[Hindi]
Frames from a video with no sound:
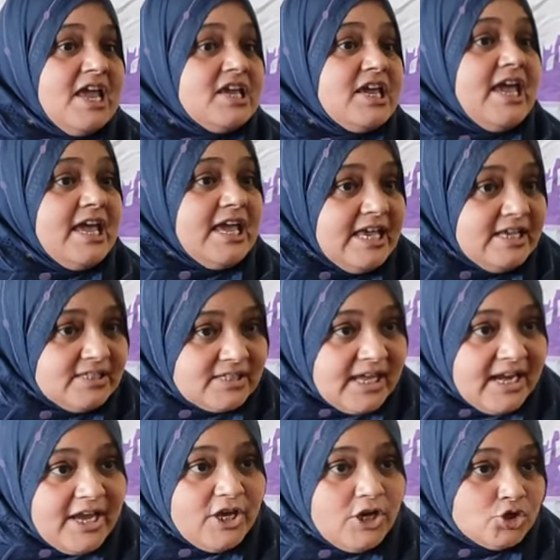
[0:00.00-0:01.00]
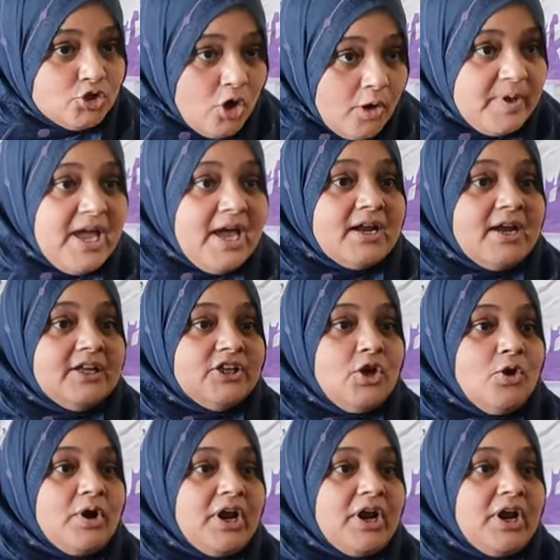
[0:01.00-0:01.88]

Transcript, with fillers: कि इस तरह की जो भी हरकतें हो